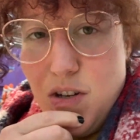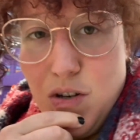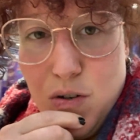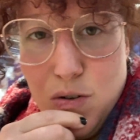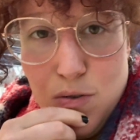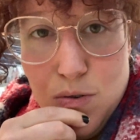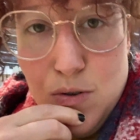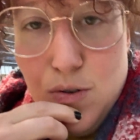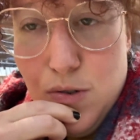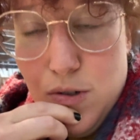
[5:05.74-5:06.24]
En
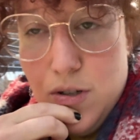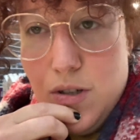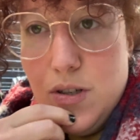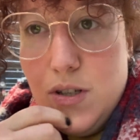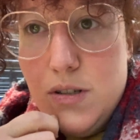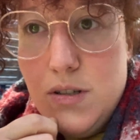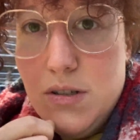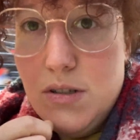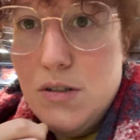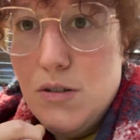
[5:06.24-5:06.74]
gros,
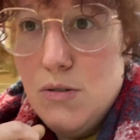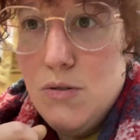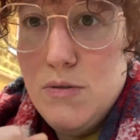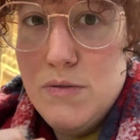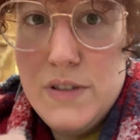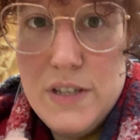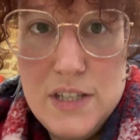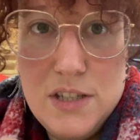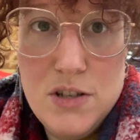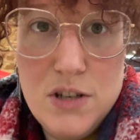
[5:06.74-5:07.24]
euh, on
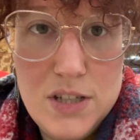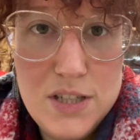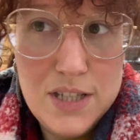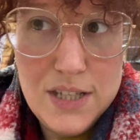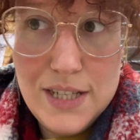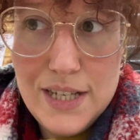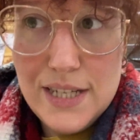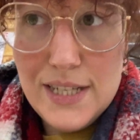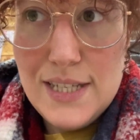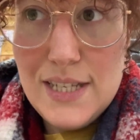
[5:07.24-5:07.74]
vient de
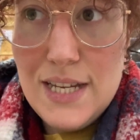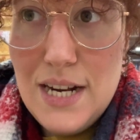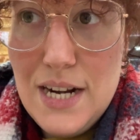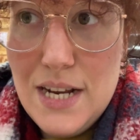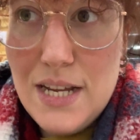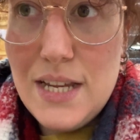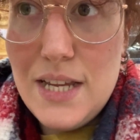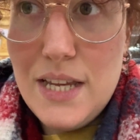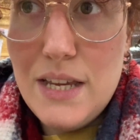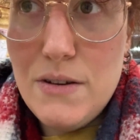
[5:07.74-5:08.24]
sortir de la
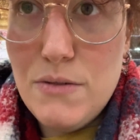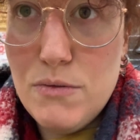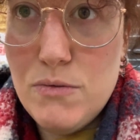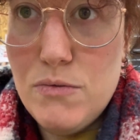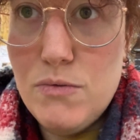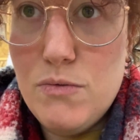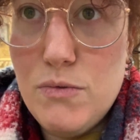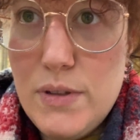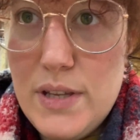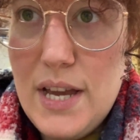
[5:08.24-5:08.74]
salle et
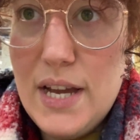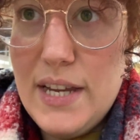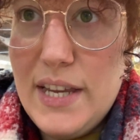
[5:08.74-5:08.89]
on est à